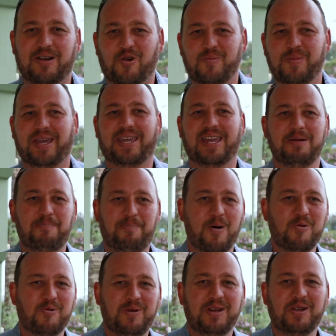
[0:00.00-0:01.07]
comer aquele
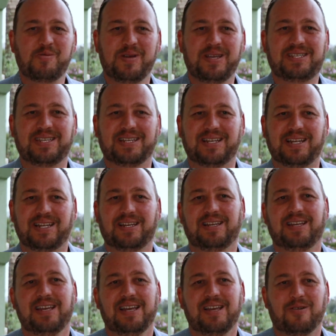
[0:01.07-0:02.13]
pão com linguiça, né?
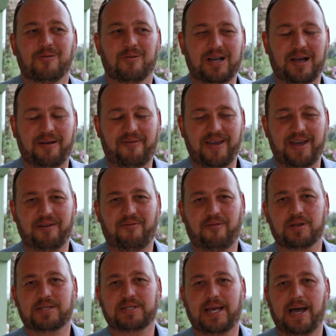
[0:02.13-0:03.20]
O café é
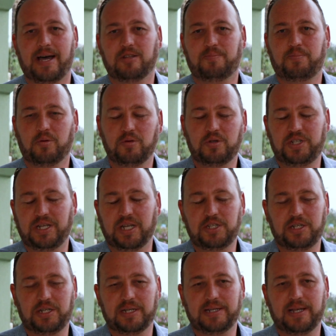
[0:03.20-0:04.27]
forçado para o dia a
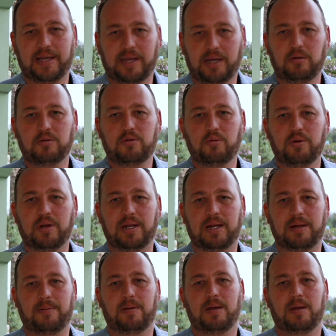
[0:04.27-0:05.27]
dia da agricultura, né?